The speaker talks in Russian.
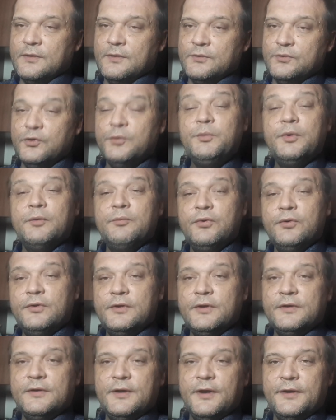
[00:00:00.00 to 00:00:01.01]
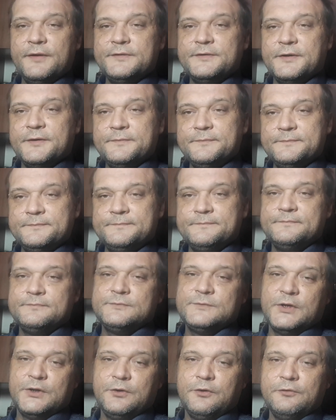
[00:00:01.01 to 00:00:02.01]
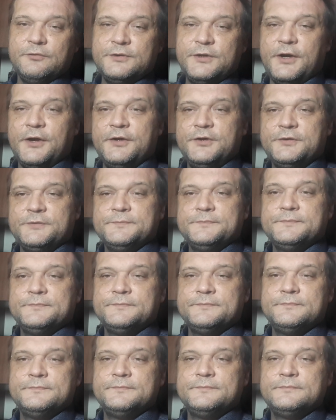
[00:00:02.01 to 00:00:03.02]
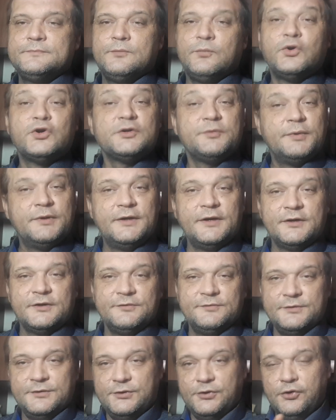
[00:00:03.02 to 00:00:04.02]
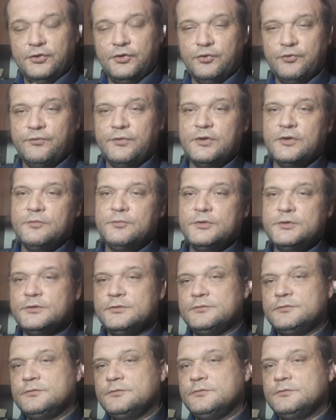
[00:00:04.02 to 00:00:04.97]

Думаю, будет интересно. До новых встреч. Может быть, даже сегодня увидимся.